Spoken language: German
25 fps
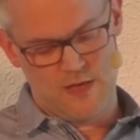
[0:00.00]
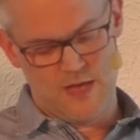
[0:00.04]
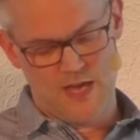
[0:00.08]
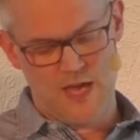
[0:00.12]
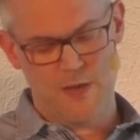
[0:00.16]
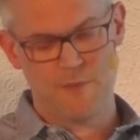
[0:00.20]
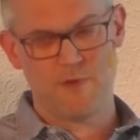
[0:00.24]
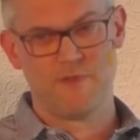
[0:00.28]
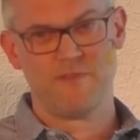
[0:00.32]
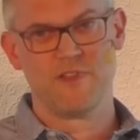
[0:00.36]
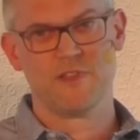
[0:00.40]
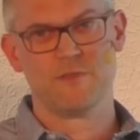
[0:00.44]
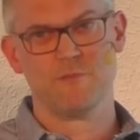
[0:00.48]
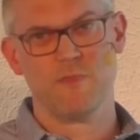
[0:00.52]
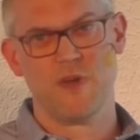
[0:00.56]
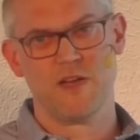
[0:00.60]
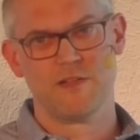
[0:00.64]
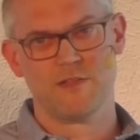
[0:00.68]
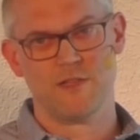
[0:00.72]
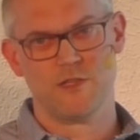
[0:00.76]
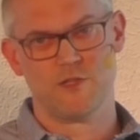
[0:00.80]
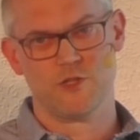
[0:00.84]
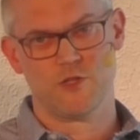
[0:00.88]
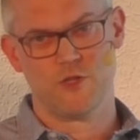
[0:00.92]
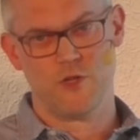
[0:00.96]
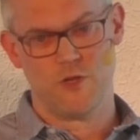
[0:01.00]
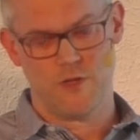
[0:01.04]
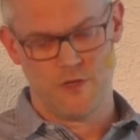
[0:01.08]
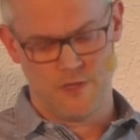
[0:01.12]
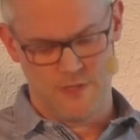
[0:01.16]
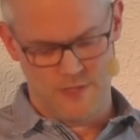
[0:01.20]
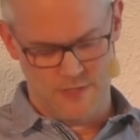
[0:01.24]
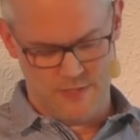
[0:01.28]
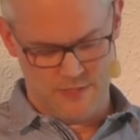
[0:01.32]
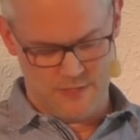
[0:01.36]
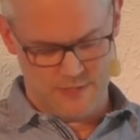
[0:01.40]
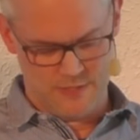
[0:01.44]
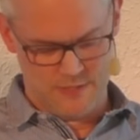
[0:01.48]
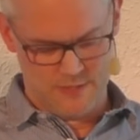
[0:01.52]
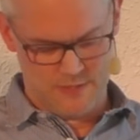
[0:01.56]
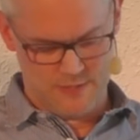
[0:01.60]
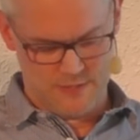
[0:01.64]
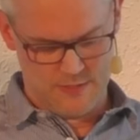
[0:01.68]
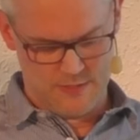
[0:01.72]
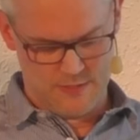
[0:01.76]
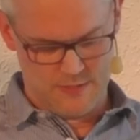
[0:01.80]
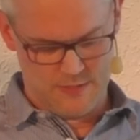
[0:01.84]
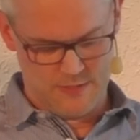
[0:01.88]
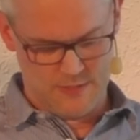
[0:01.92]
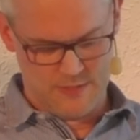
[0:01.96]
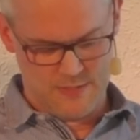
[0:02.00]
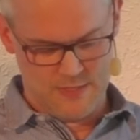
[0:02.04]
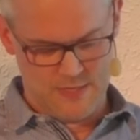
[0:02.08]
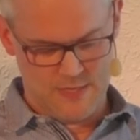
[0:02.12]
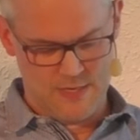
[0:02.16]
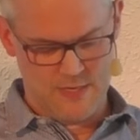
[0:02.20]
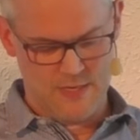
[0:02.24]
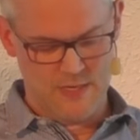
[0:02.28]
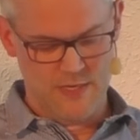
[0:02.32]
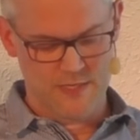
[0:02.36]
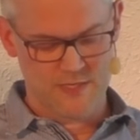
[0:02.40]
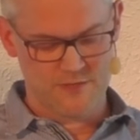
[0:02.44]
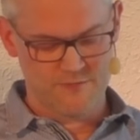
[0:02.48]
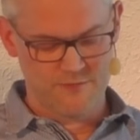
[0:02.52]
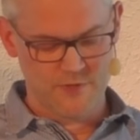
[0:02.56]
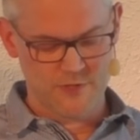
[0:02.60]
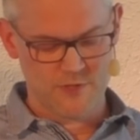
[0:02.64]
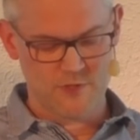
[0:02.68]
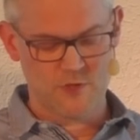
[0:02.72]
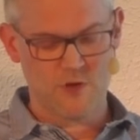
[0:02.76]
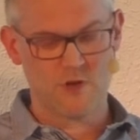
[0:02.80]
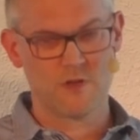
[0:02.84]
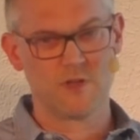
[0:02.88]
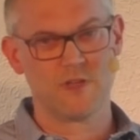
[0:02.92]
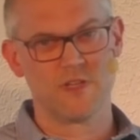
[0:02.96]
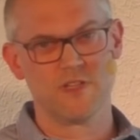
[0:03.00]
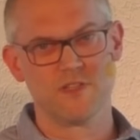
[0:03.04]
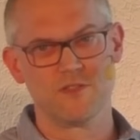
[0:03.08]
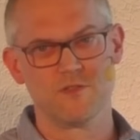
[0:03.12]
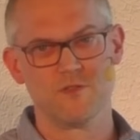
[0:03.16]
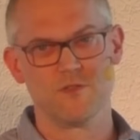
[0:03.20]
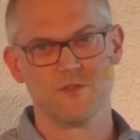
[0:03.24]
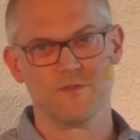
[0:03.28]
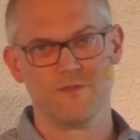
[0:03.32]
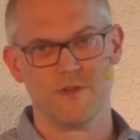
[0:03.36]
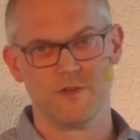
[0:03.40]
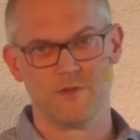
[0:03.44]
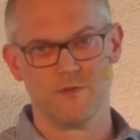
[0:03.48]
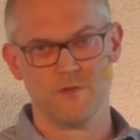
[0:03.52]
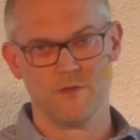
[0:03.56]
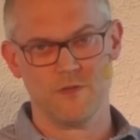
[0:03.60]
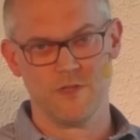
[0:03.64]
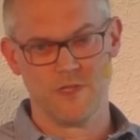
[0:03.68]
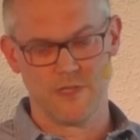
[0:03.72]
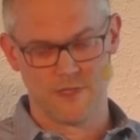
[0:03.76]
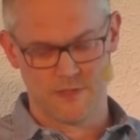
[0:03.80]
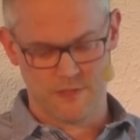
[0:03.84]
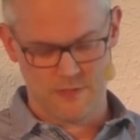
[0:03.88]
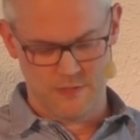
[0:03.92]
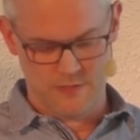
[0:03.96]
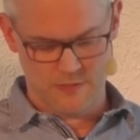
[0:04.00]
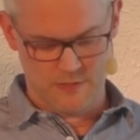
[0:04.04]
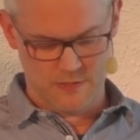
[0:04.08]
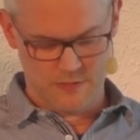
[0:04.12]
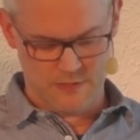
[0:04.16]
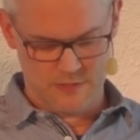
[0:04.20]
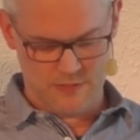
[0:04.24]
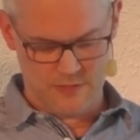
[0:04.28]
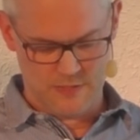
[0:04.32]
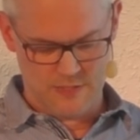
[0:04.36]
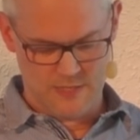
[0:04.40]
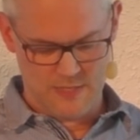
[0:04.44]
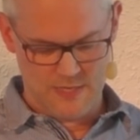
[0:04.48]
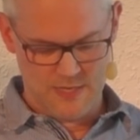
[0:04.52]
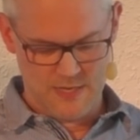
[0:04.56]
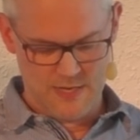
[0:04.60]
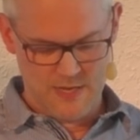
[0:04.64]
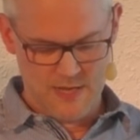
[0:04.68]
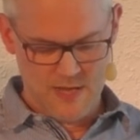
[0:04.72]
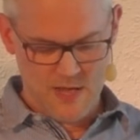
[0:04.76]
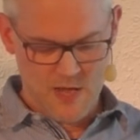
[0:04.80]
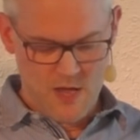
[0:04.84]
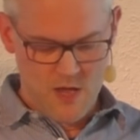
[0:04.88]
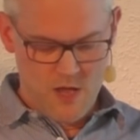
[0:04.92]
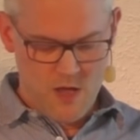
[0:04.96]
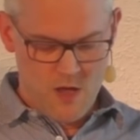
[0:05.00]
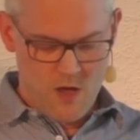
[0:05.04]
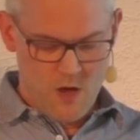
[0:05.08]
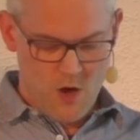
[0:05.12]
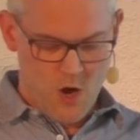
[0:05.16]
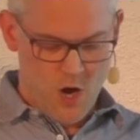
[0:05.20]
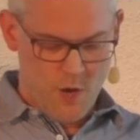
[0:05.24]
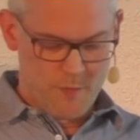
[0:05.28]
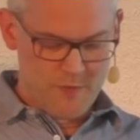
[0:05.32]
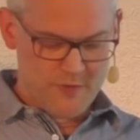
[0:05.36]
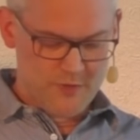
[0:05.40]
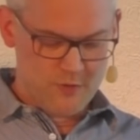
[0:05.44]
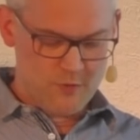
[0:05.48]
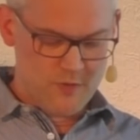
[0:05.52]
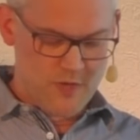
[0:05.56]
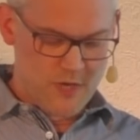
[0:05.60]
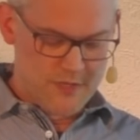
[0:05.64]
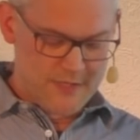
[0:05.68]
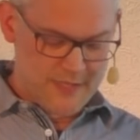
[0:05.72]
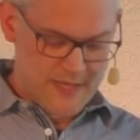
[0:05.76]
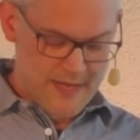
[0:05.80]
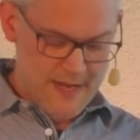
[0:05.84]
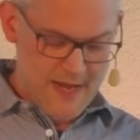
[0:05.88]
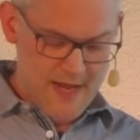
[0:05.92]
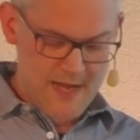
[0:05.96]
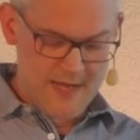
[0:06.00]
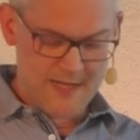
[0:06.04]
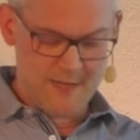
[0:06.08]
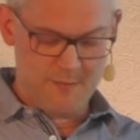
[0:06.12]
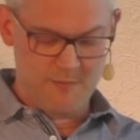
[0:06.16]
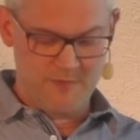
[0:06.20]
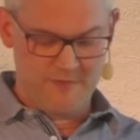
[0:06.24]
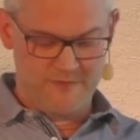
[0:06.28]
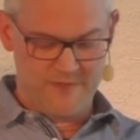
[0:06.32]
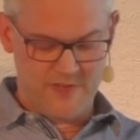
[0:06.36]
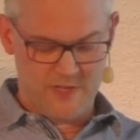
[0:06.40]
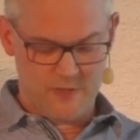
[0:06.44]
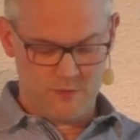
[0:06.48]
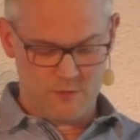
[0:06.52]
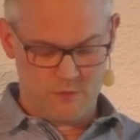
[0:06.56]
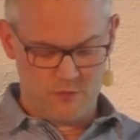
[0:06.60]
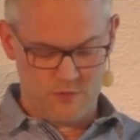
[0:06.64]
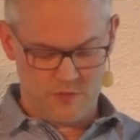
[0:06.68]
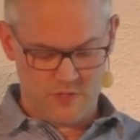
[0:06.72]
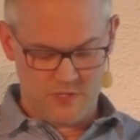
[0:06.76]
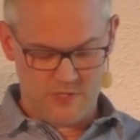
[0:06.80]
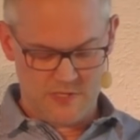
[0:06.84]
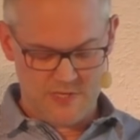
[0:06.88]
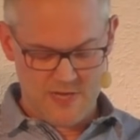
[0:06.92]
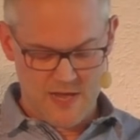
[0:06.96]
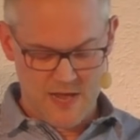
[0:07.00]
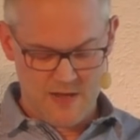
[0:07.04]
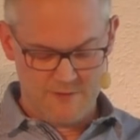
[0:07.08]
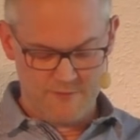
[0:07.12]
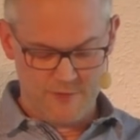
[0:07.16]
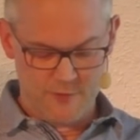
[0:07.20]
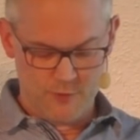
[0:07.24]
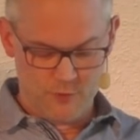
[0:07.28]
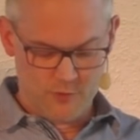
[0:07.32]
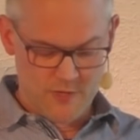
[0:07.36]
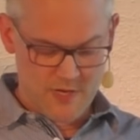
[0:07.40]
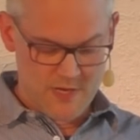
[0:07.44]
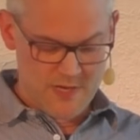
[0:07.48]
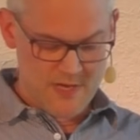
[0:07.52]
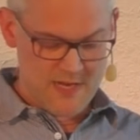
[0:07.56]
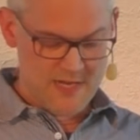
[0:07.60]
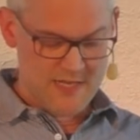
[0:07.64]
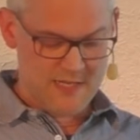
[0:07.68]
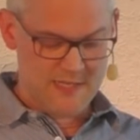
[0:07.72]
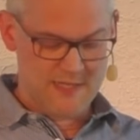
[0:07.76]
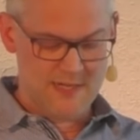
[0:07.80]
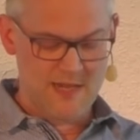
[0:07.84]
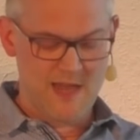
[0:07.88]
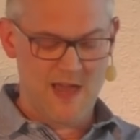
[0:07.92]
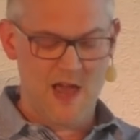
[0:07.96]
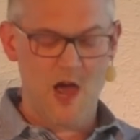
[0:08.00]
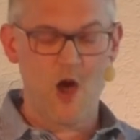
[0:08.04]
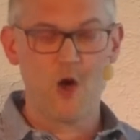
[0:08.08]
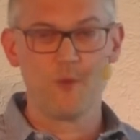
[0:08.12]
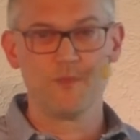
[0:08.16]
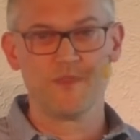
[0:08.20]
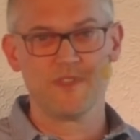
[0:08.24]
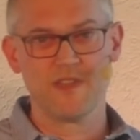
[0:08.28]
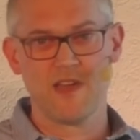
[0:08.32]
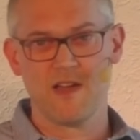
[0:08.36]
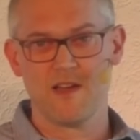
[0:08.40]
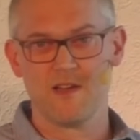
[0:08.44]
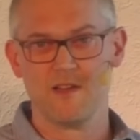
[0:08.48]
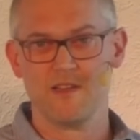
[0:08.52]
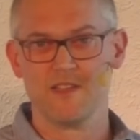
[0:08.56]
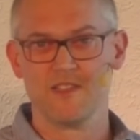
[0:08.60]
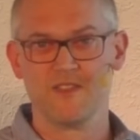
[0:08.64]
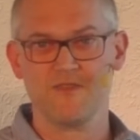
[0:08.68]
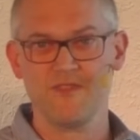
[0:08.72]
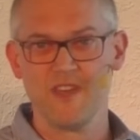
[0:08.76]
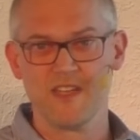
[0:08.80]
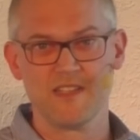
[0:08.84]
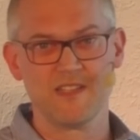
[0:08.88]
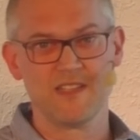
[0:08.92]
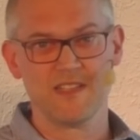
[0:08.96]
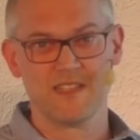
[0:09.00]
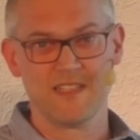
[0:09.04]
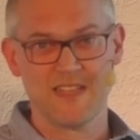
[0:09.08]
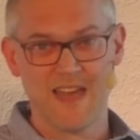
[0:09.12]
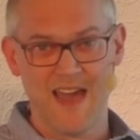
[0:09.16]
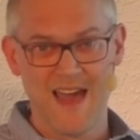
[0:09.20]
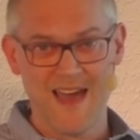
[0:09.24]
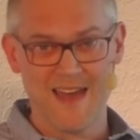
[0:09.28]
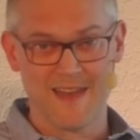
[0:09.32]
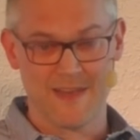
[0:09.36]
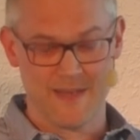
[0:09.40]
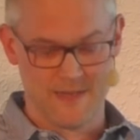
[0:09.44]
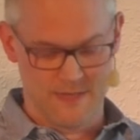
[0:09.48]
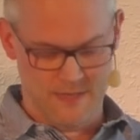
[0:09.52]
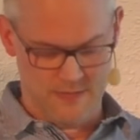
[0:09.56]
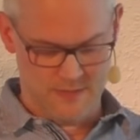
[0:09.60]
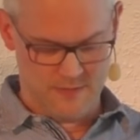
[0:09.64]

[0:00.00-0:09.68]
Aber was macht das schon? Es wird doch Christus verkündigt. Ob es nun aus ehrlichen Beweggründen getan wird oder nicht, Hauptsache, es wird getan.